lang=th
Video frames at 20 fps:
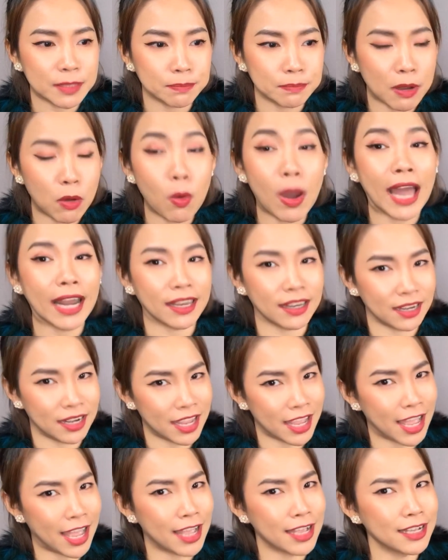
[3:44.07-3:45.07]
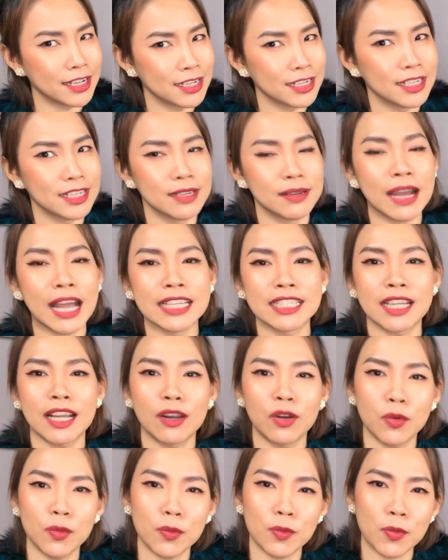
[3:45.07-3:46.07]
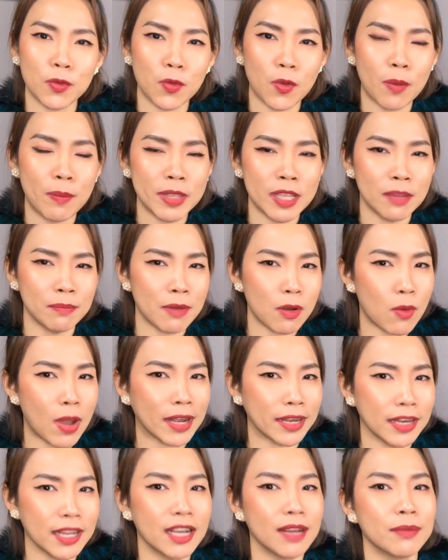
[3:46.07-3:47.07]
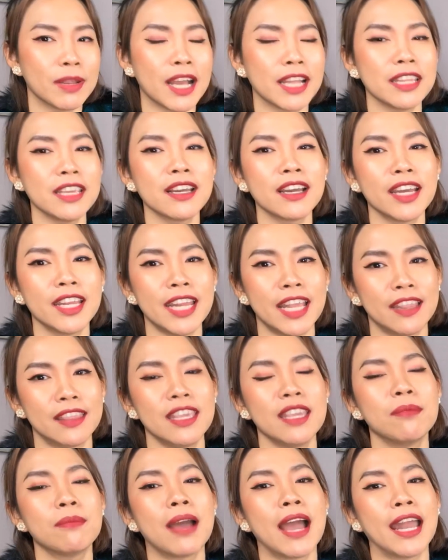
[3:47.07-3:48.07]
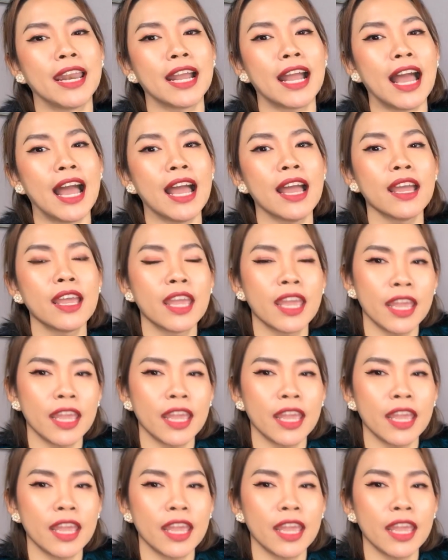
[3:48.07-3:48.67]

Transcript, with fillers: ประวัตินะคะอาจจะรวมไปถึงประวัติเดิมนะคะที่เคยเดทติ้งมานะคะ